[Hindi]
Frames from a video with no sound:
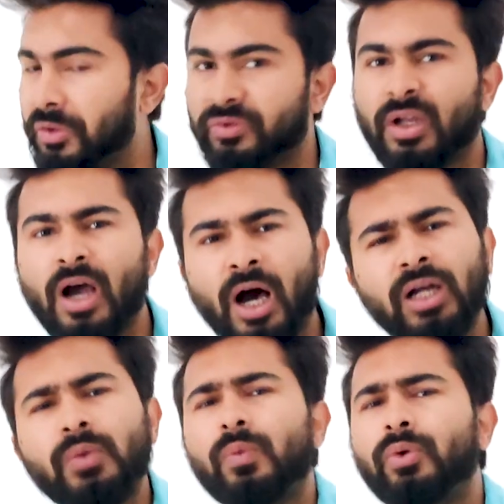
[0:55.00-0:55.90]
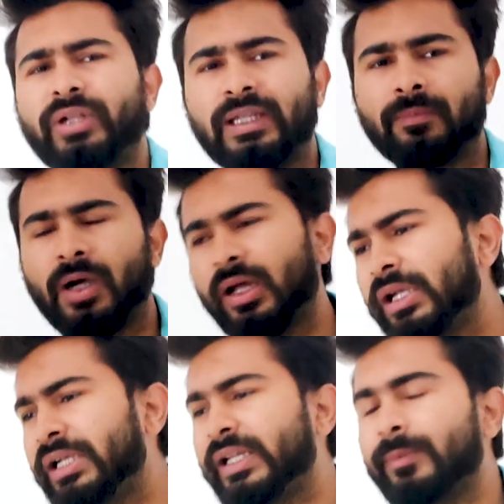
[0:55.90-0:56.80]
बिकॉज हर वो टीम हर
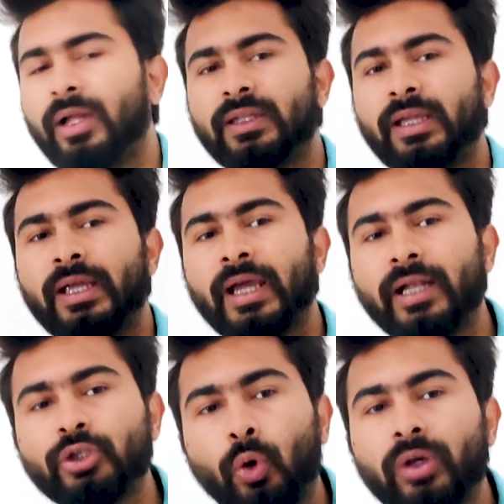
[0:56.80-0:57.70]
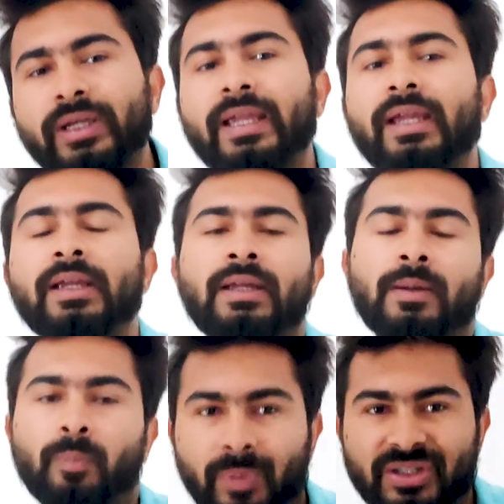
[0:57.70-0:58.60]
नई टीम आती है एंड ठोक के
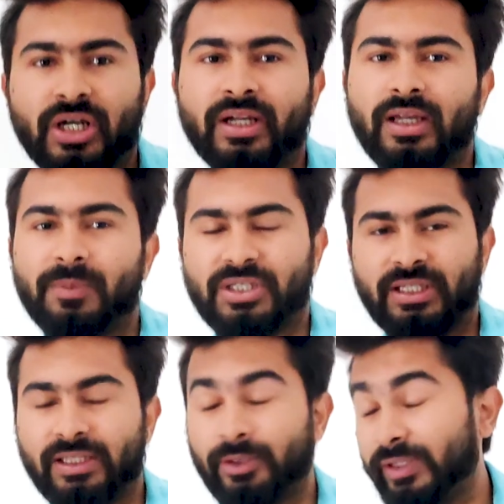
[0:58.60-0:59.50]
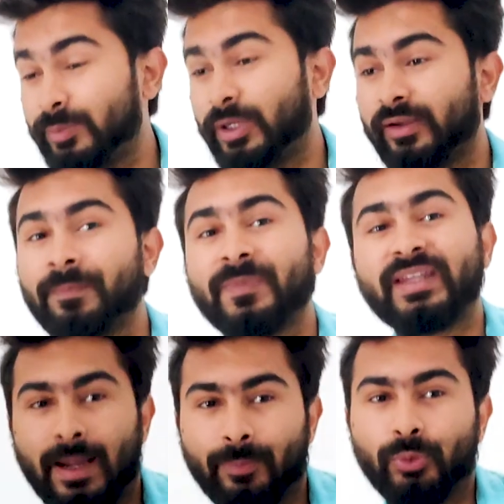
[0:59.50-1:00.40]
बजा के हमें चली जाती है और इस बार
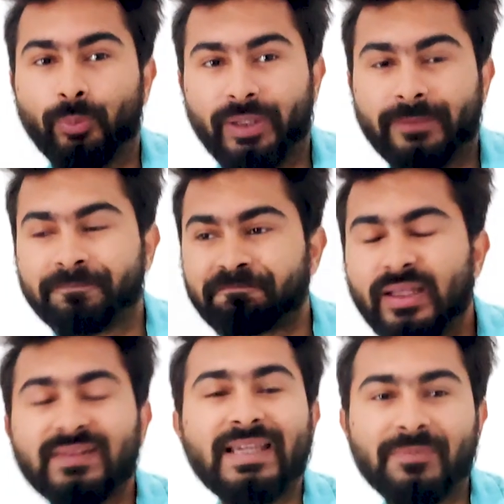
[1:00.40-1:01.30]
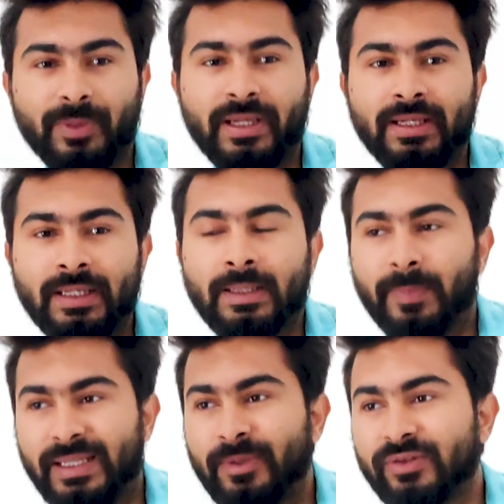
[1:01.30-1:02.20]
कैंप नू पे दस गेम्स में
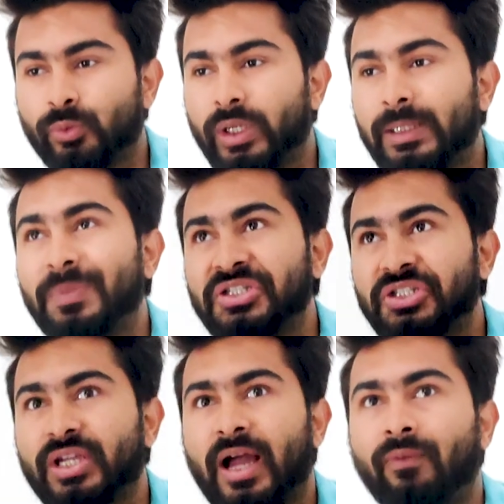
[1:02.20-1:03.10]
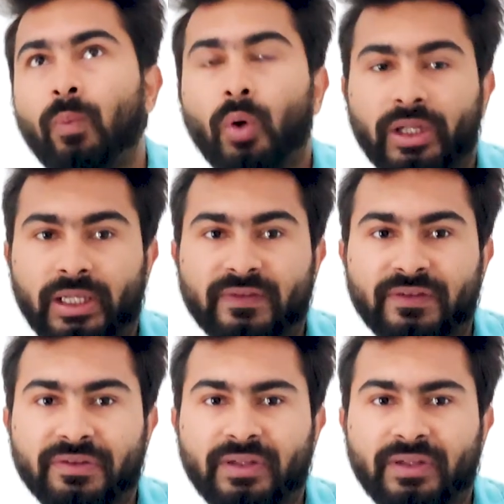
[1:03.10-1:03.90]
पहली बार ऐसा हुआ है कि पी एच जी हैव वन अगेंस्ट